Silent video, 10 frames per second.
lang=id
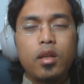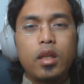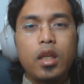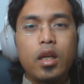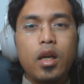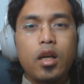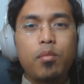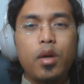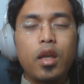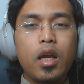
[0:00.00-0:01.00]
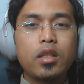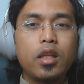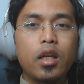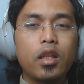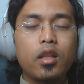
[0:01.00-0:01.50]
dia nganggap bagi hasil
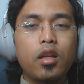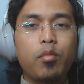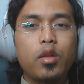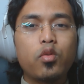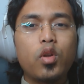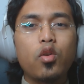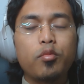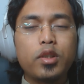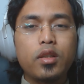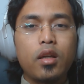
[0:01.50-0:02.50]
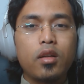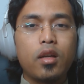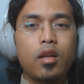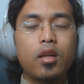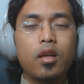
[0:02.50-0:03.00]
yang kita terima itu terlalu besar
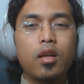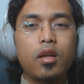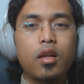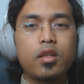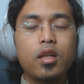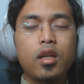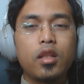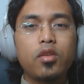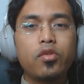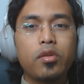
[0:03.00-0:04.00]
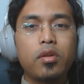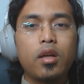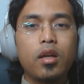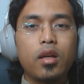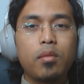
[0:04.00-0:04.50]
karena kerja kita juga
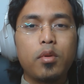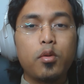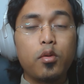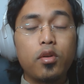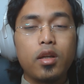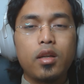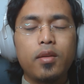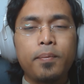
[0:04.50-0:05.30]
udah menurun kan.